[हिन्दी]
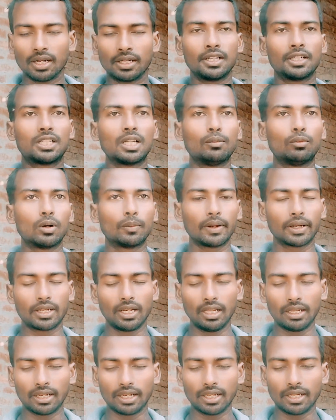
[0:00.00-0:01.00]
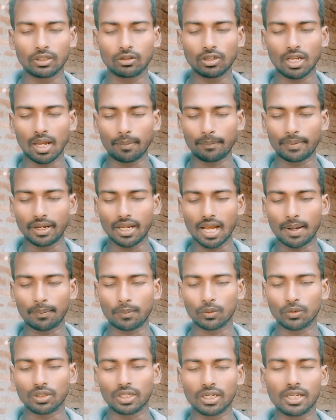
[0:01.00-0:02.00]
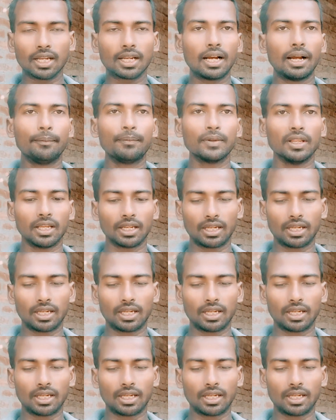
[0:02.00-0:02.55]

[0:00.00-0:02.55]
डेस्टबोर्ड पर क्लिक करेंगे तो यहाँ पे आपको देखेगा